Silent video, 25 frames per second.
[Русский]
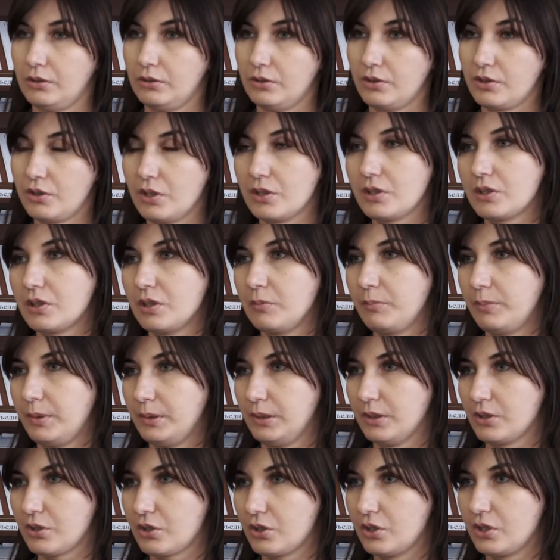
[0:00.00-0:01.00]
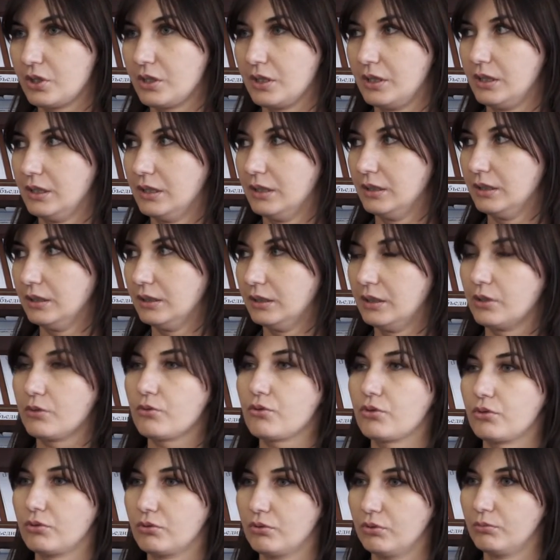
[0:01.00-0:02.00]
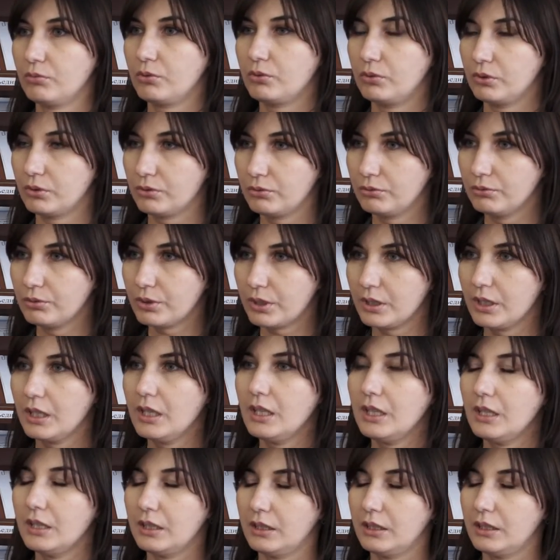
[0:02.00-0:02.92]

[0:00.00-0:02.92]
Естественно, положительно. Хороший дом культуры,